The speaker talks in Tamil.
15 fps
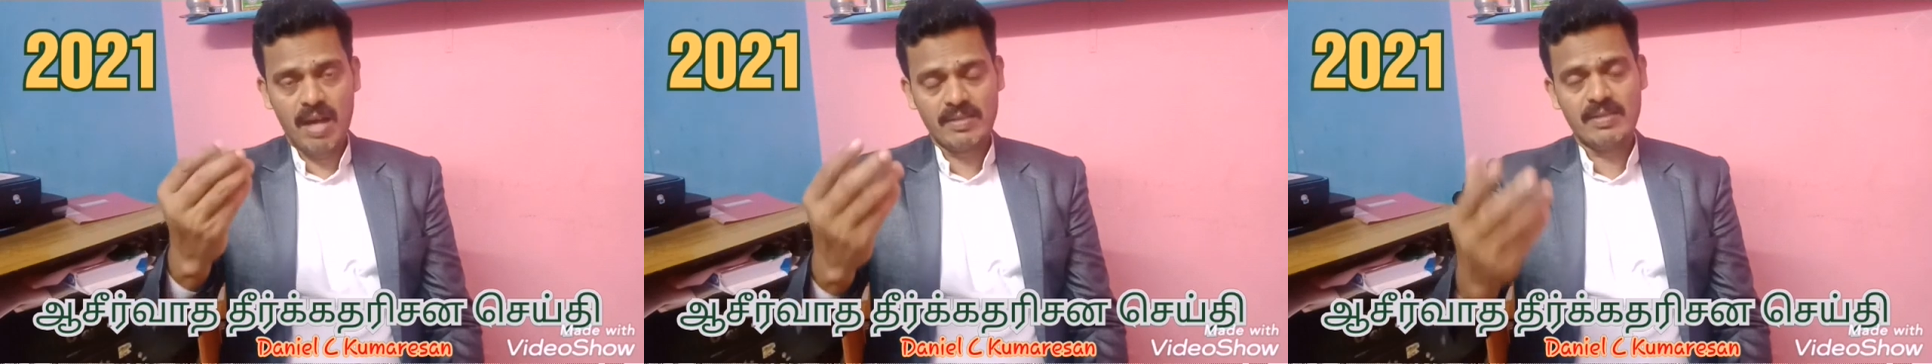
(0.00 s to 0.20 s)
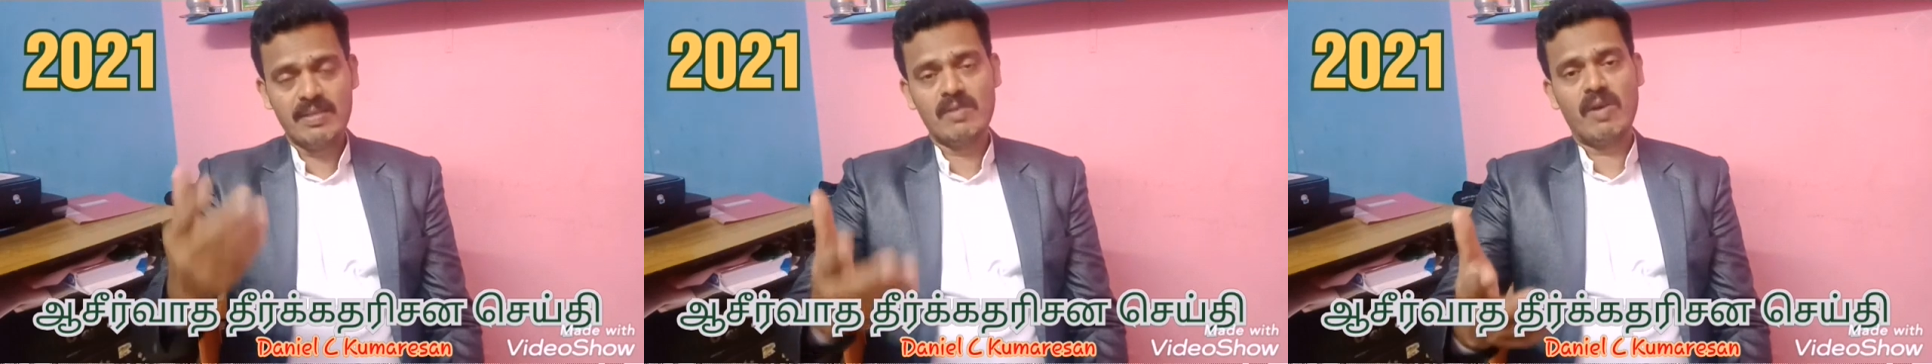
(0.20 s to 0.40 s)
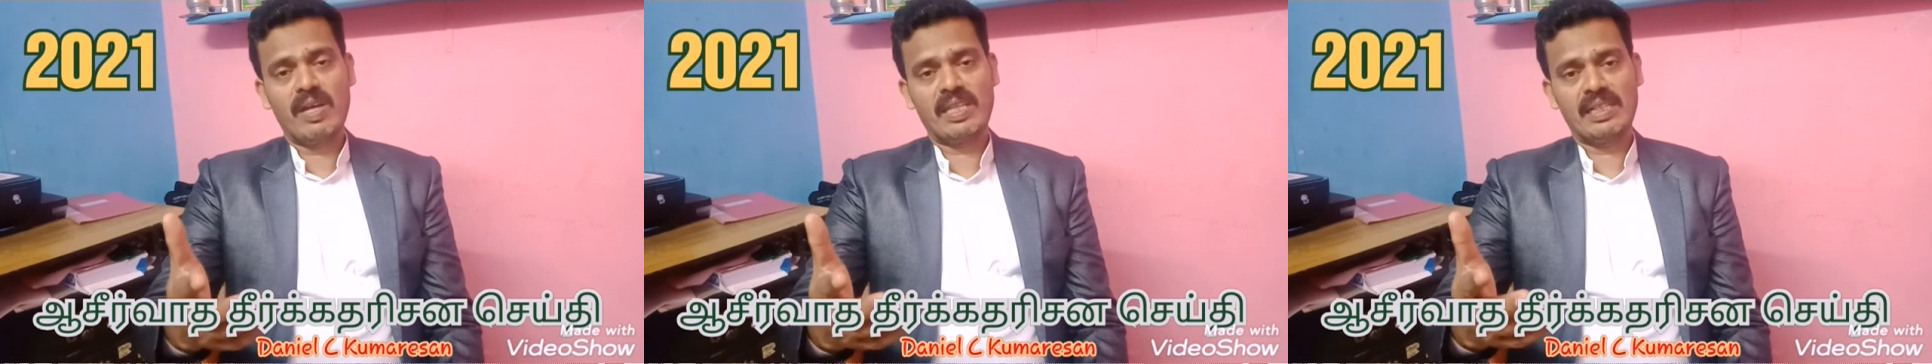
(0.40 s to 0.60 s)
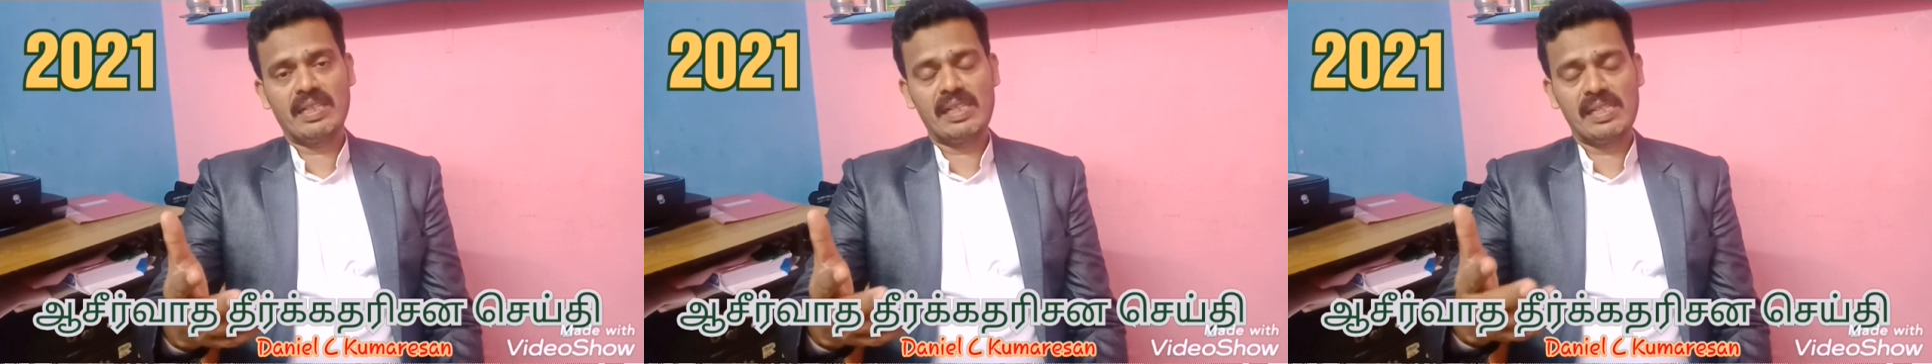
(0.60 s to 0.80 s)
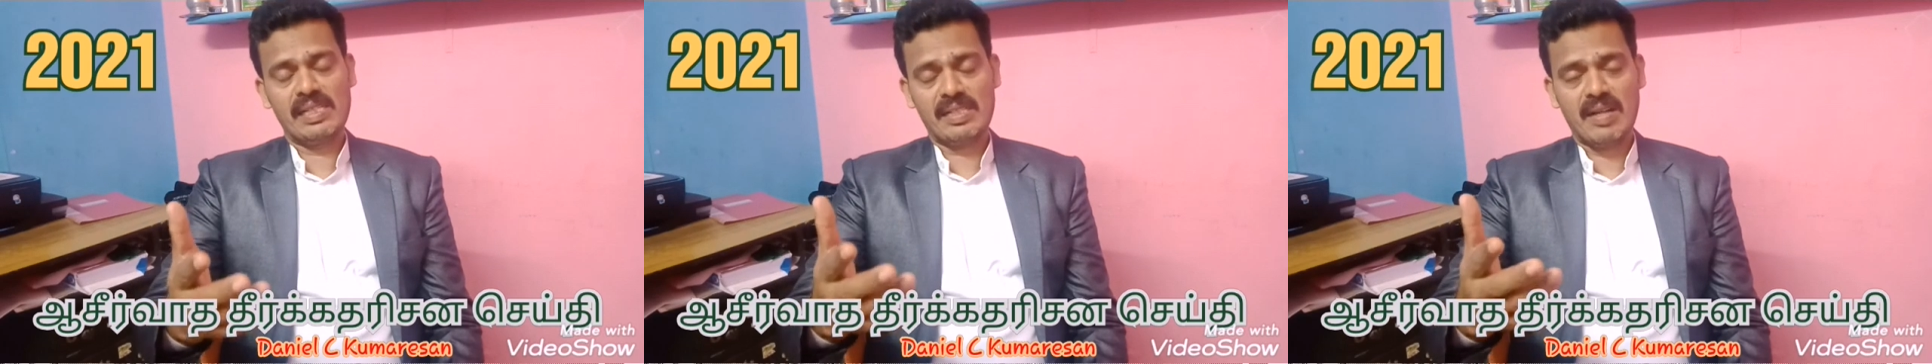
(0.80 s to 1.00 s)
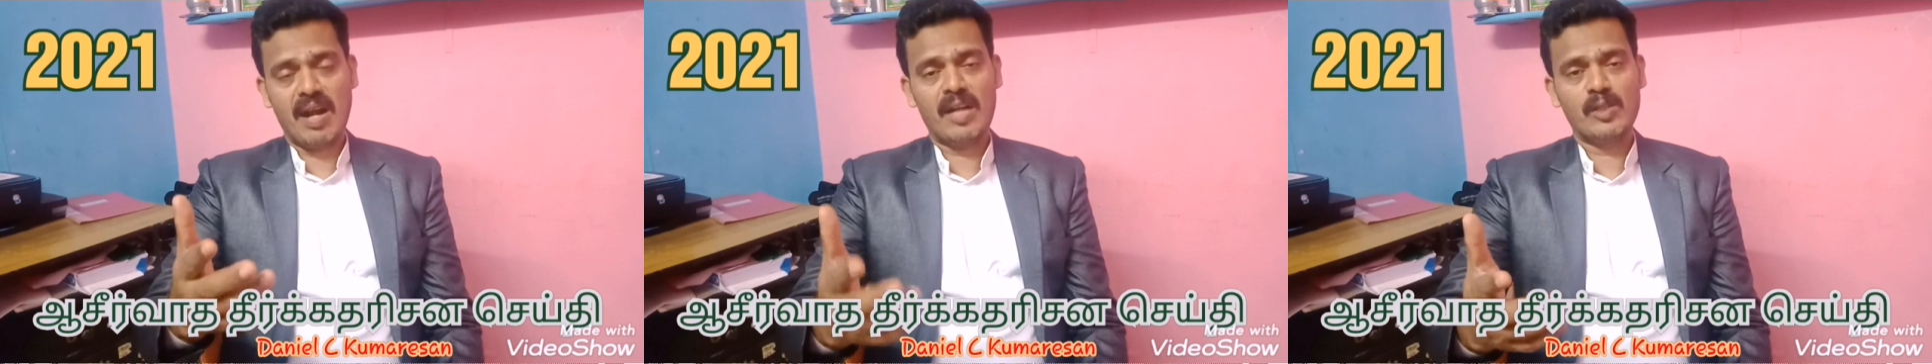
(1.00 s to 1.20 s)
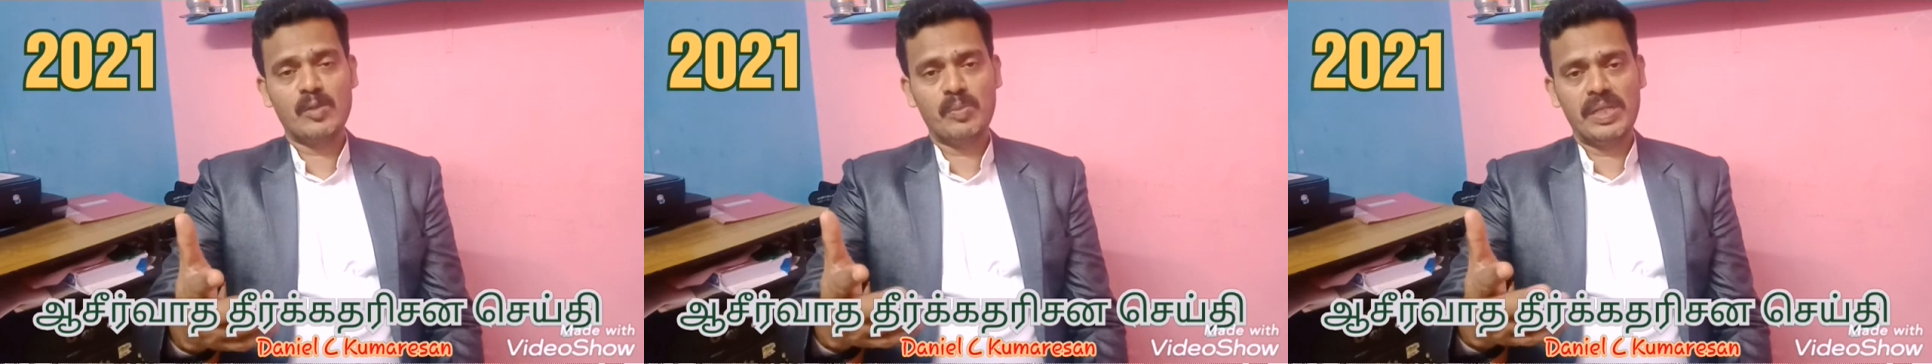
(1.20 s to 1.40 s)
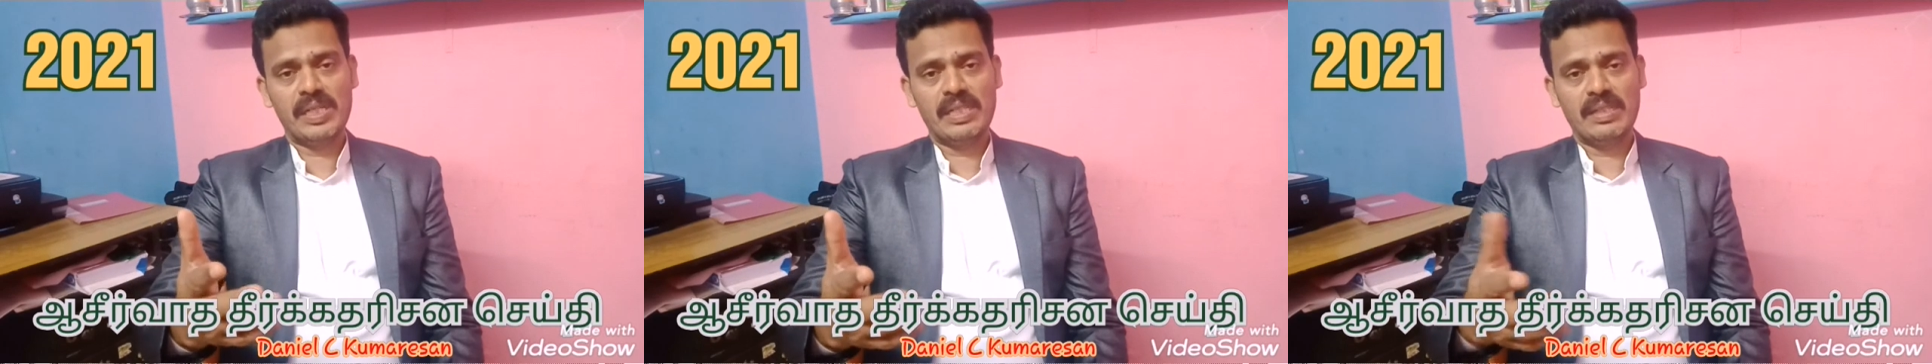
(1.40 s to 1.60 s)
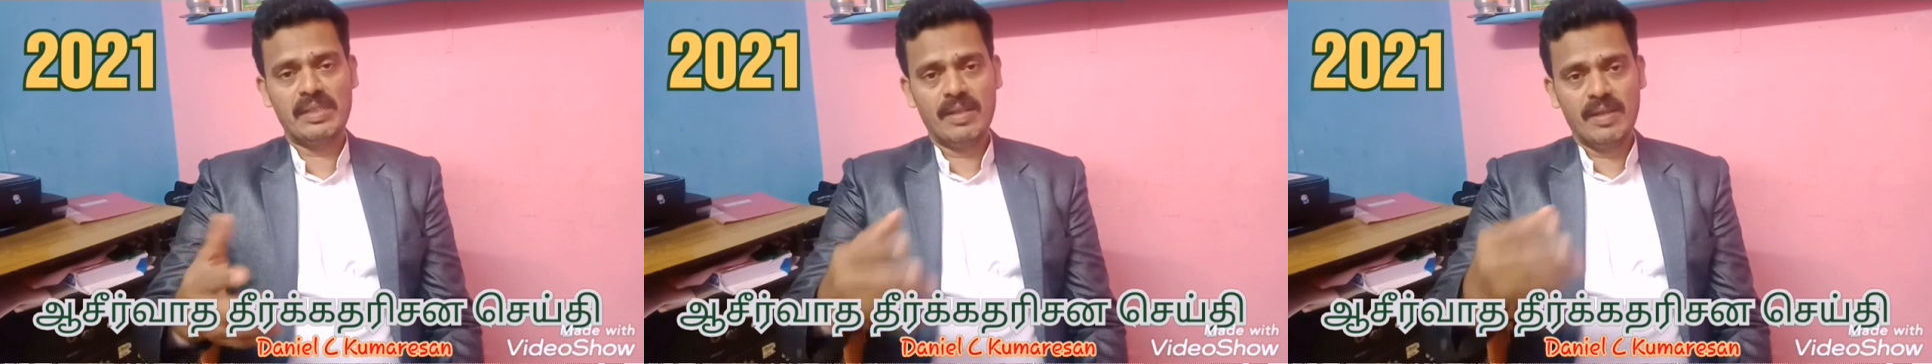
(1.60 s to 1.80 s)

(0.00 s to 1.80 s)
ஆசீர்வாதங்களை காணும்படி